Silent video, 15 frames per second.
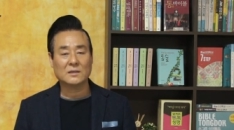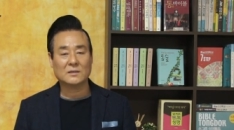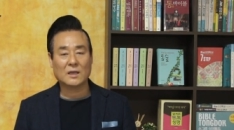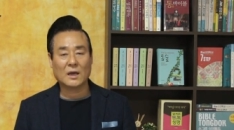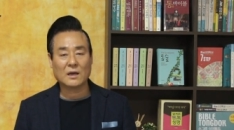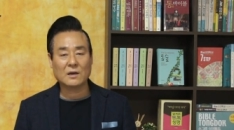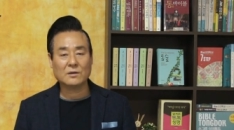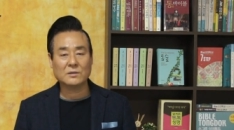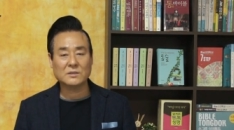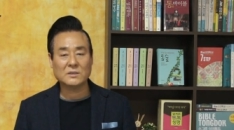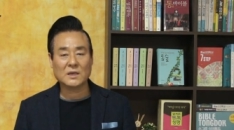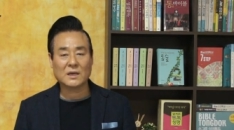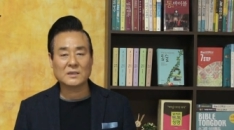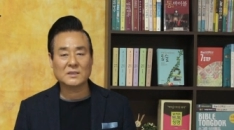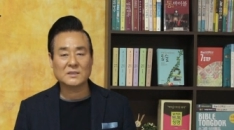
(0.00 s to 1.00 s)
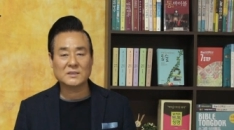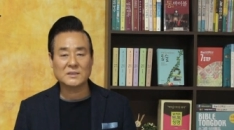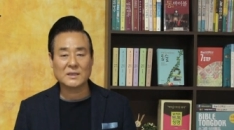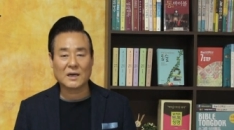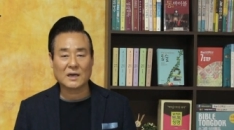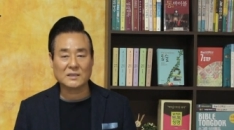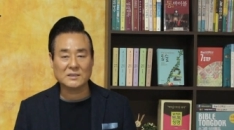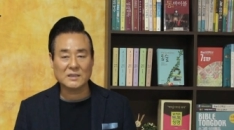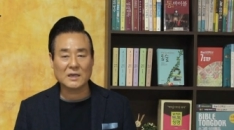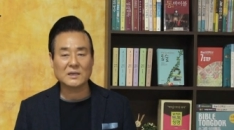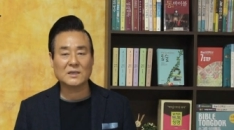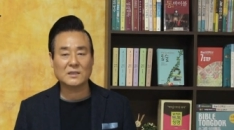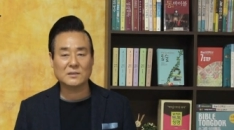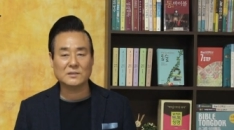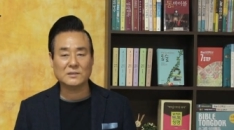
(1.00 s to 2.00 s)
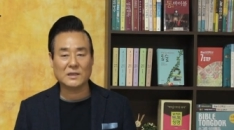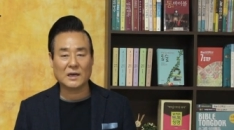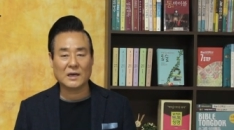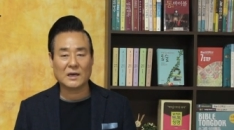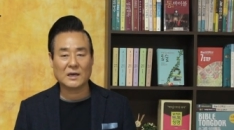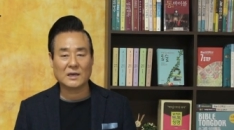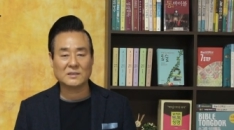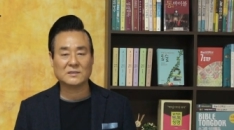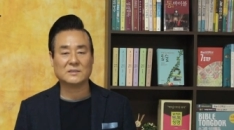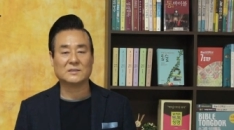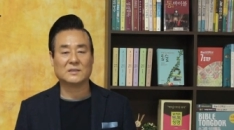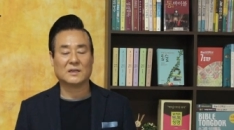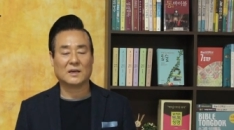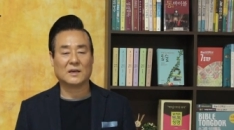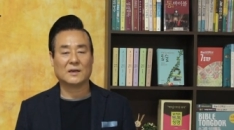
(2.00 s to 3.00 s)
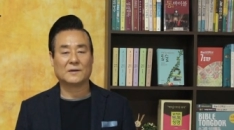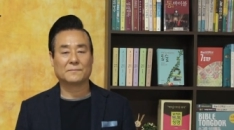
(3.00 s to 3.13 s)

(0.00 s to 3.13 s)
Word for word: 내가 어찌 아끼지 아니하겠느냐 하시니라.